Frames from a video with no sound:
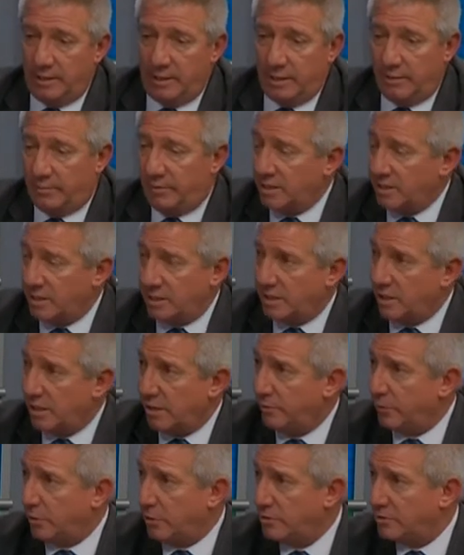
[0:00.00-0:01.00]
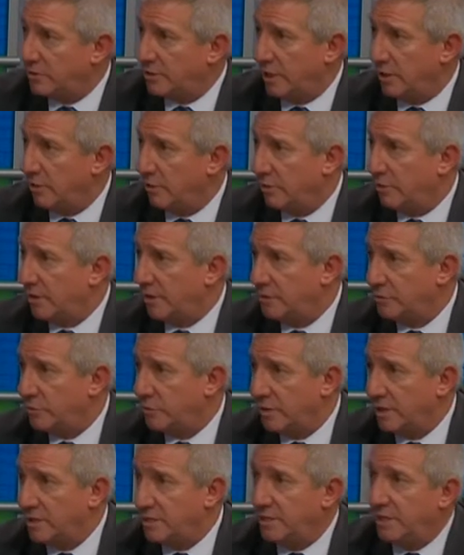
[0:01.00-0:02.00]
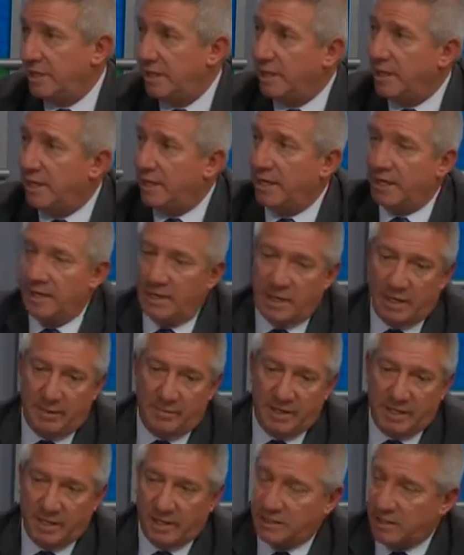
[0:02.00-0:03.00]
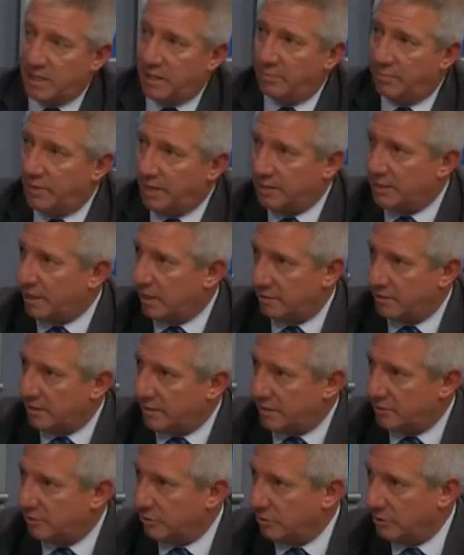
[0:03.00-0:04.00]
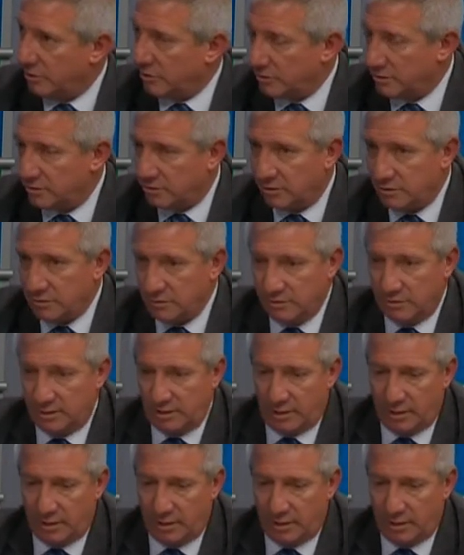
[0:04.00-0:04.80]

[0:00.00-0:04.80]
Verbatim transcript: la medalla de bronce en los de Sur de Chile y la medalla de plata ahora en Toronto,